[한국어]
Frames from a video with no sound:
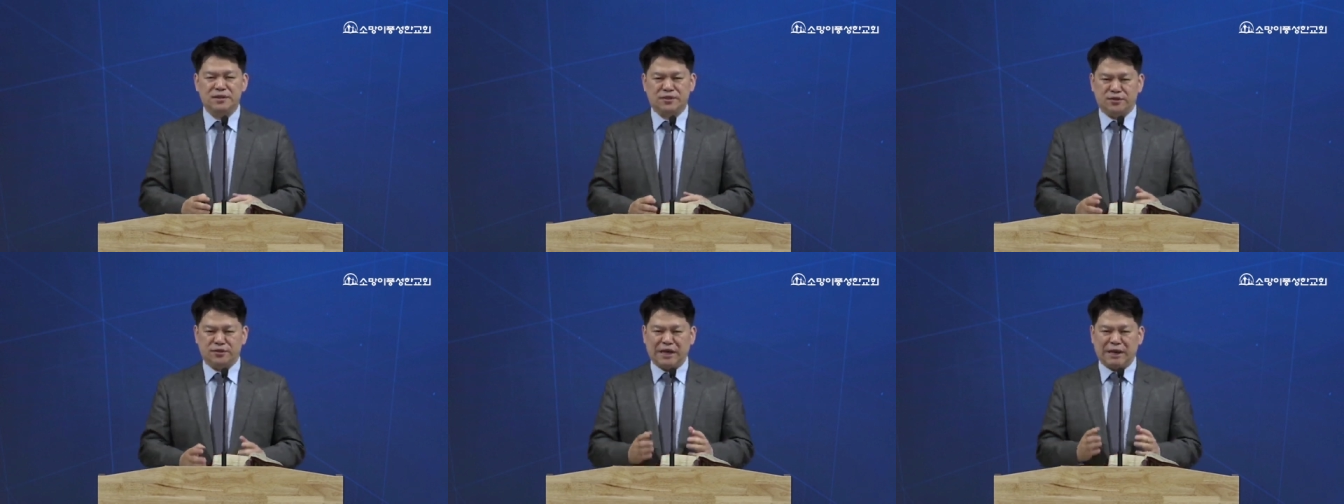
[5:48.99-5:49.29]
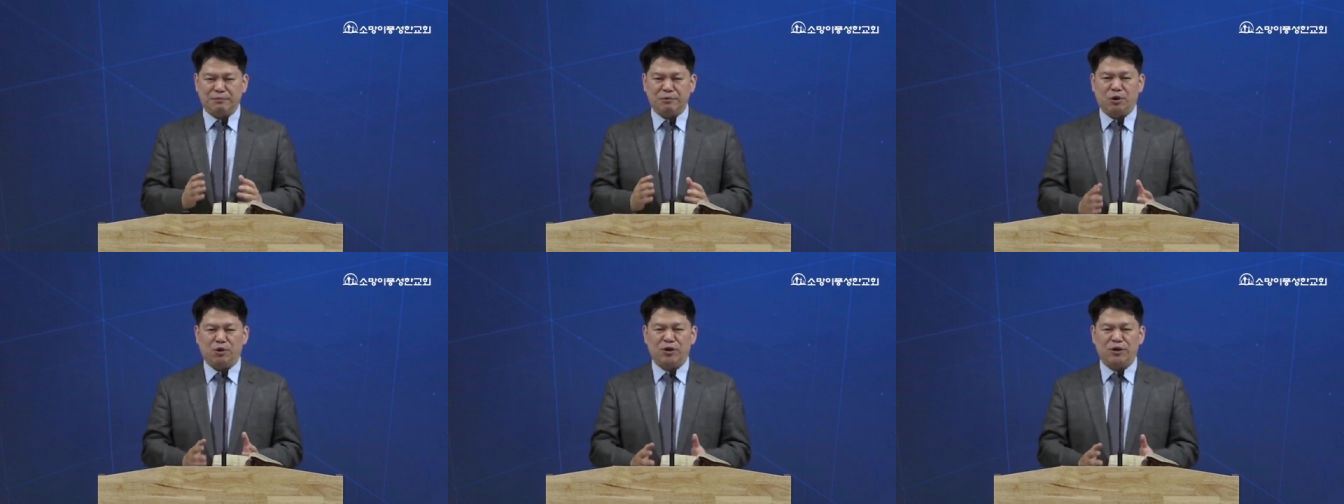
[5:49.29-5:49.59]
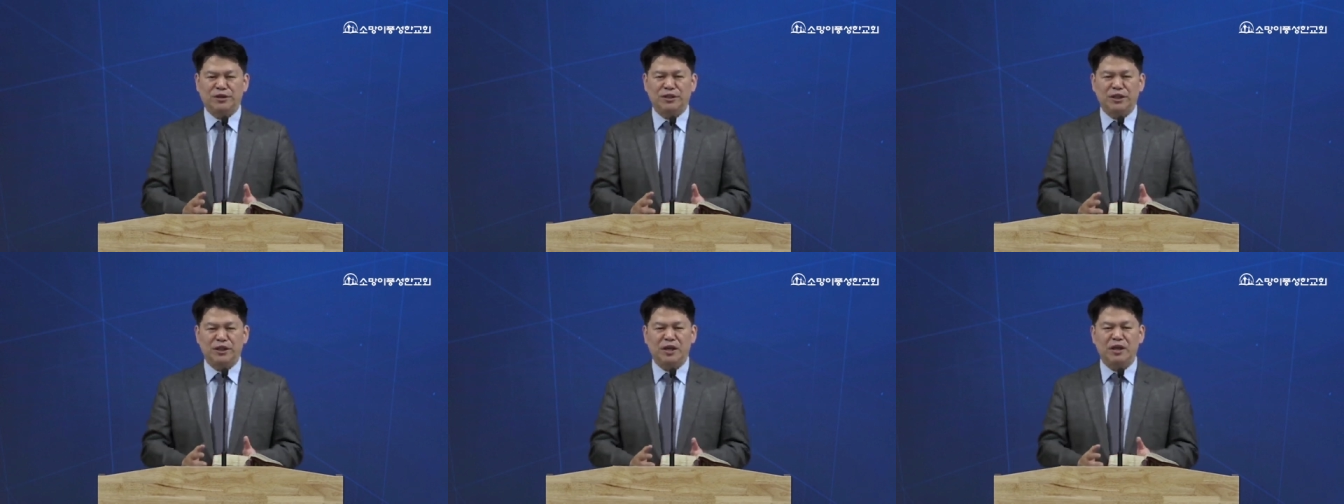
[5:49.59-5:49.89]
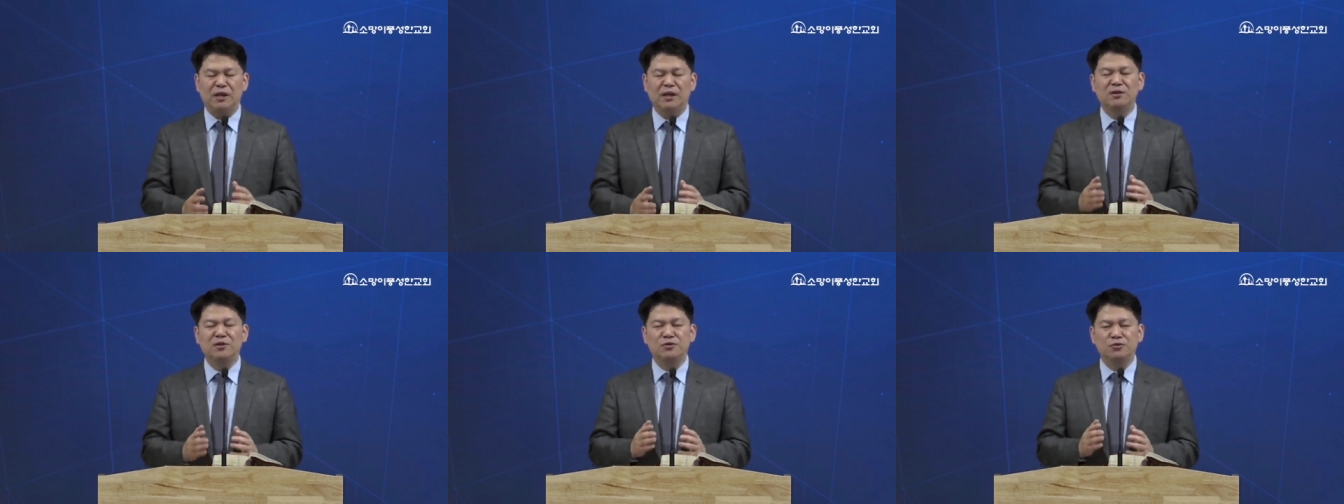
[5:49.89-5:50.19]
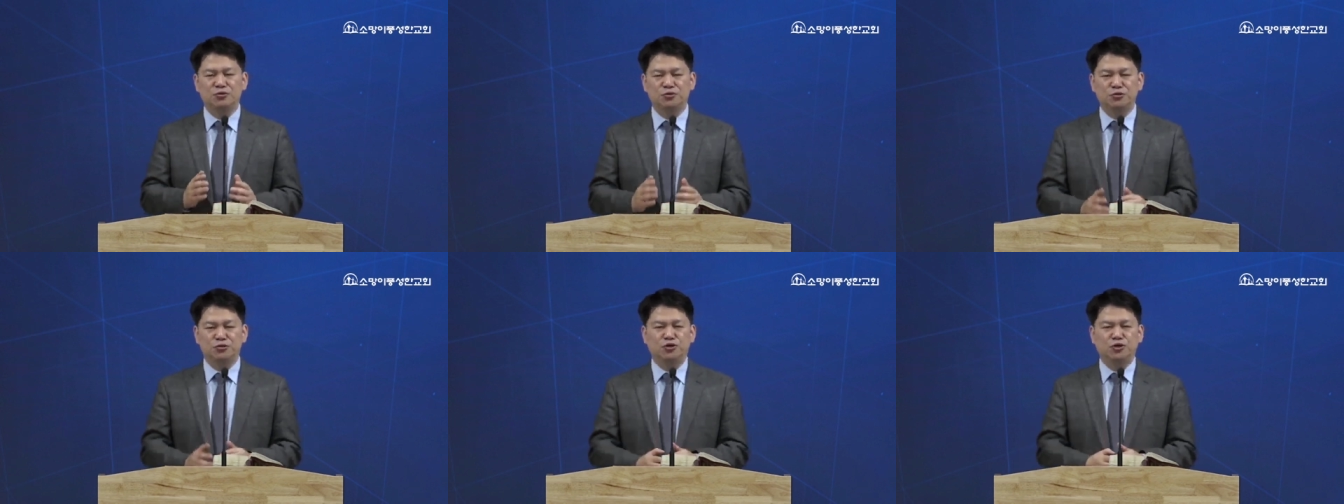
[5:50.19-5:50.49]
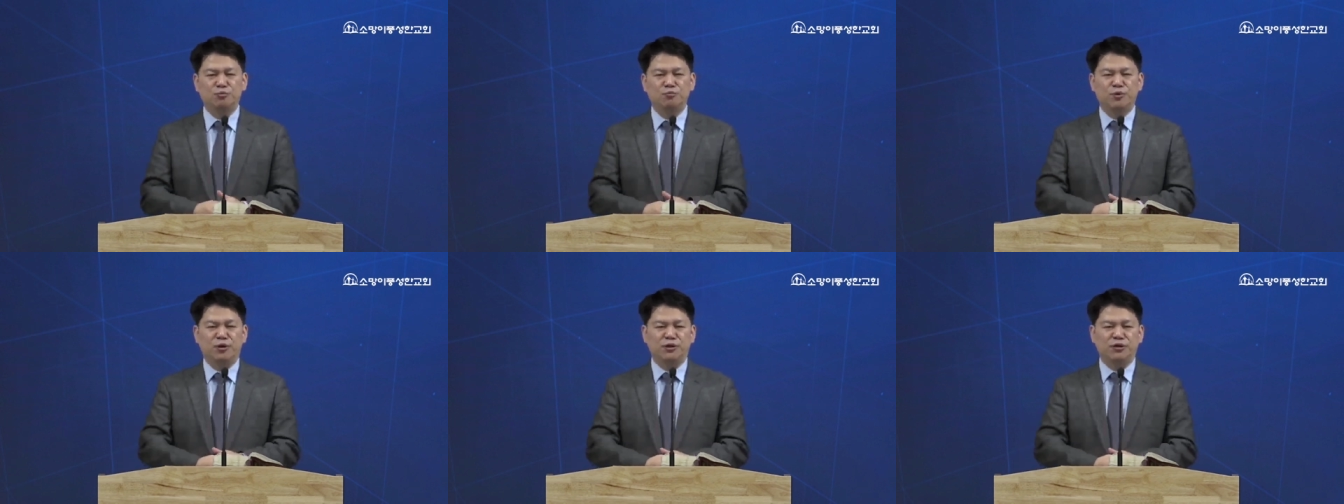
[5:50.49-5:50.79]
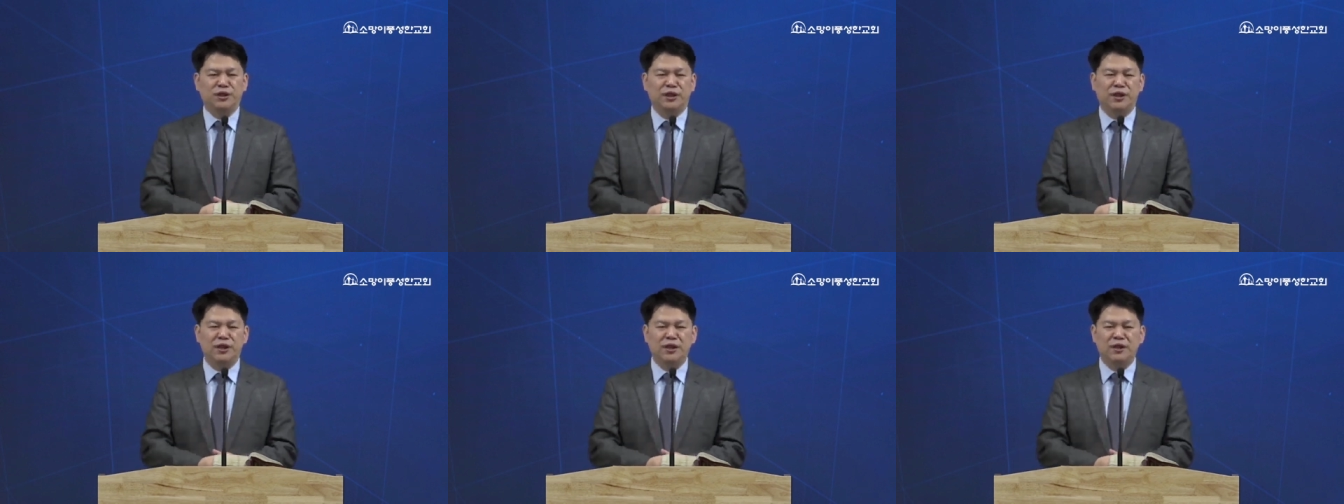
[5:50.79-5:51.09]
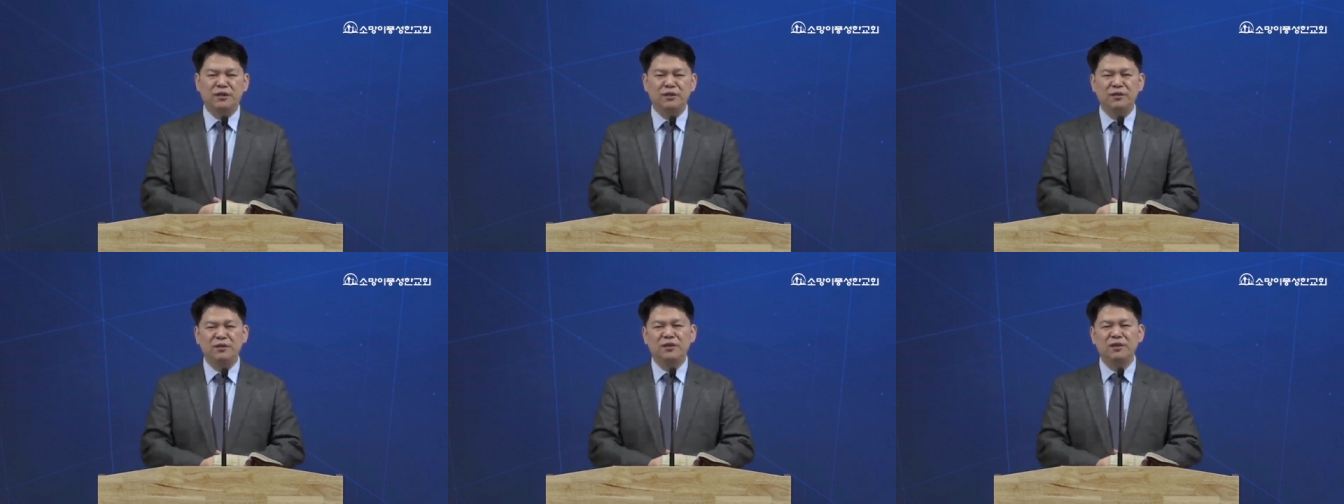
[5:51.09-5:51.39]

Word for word: 나병 환자나 유출병자나